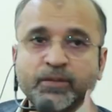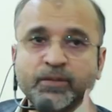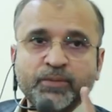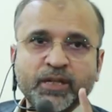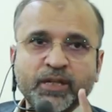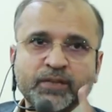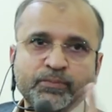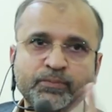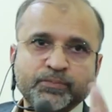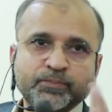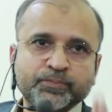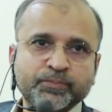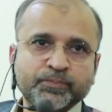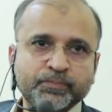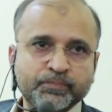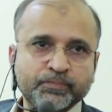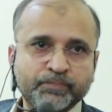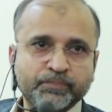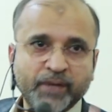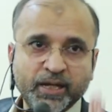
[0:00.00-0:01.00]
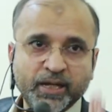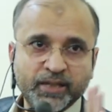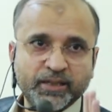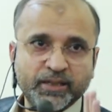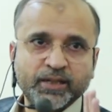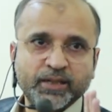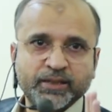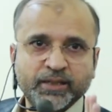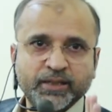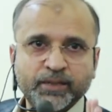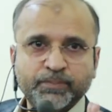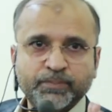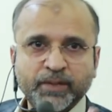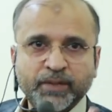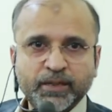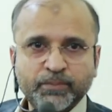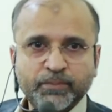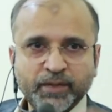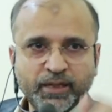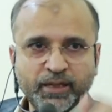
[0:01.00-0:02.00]
तरबियत पाया जाता है
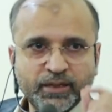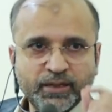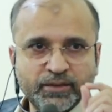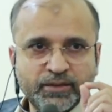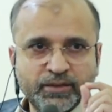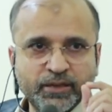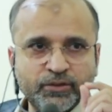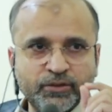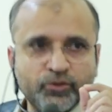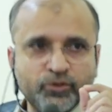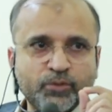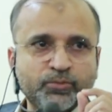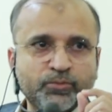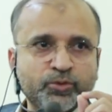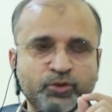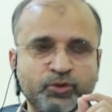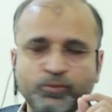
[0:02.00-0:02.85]
पहले मैं चंद जुम,